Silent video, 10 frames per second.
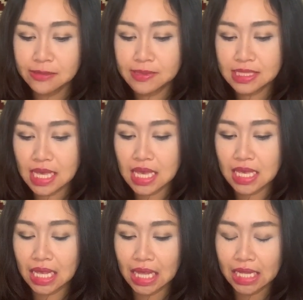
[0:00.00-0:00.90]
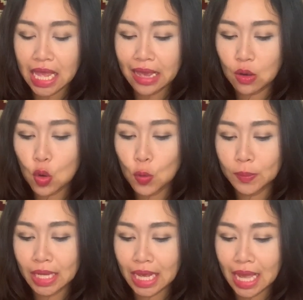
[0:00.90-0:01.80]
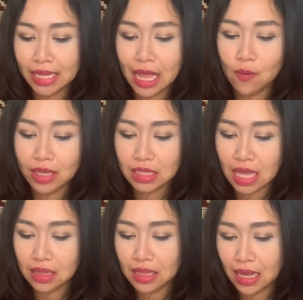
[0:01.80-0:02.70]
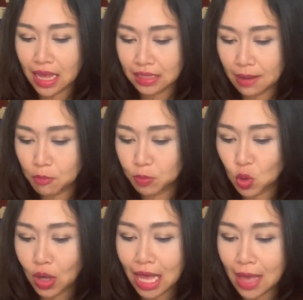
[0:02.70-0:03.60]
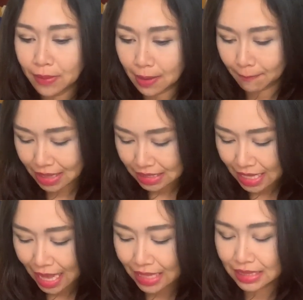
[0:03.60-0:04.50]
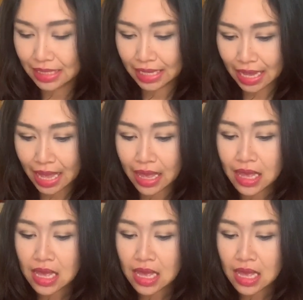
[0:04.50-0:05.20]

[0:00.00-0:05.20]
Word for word: 14กรกฎาคมนะคะดาวอาทิตย์นะคะทำมุมตรงข้ามกับพฤหัสนะคะ